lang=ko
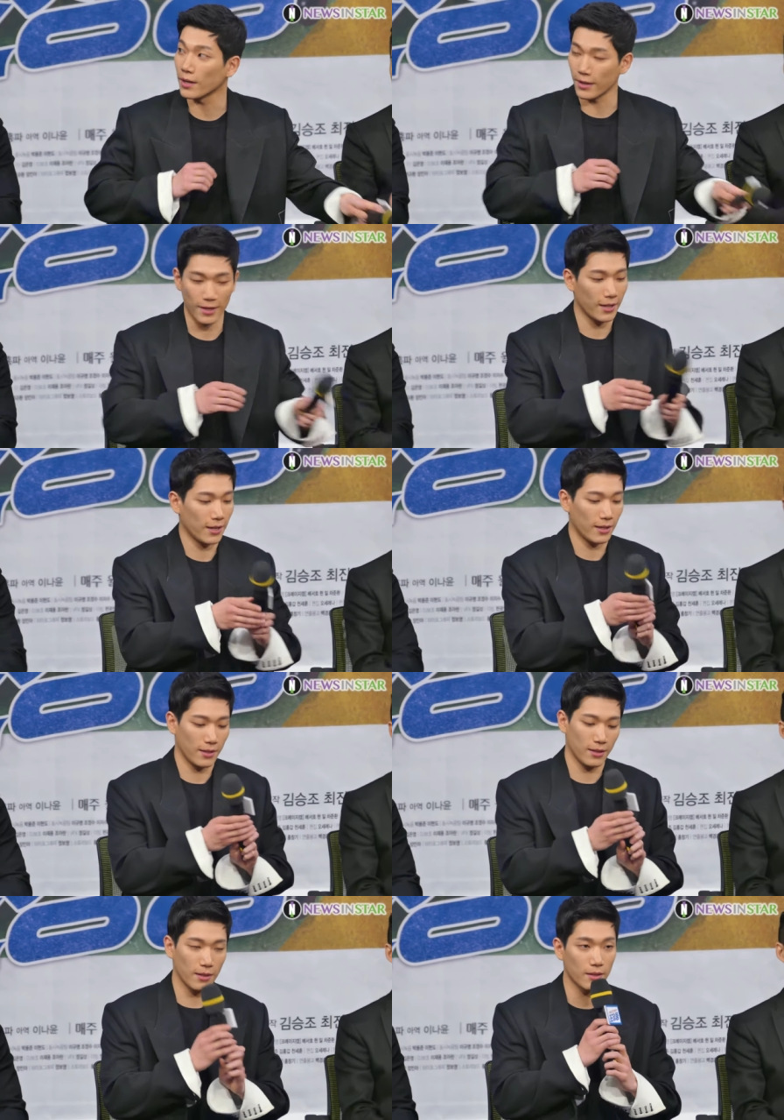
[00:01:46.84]
네.
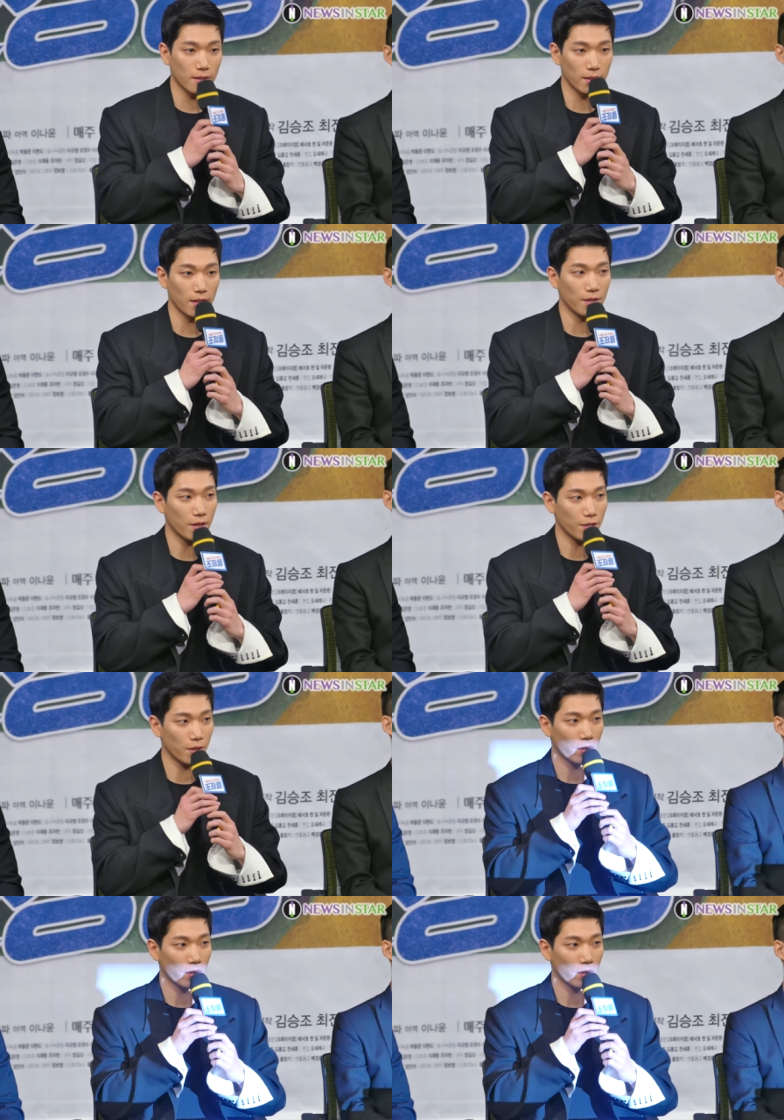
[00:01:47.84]
네, 안녕하세요.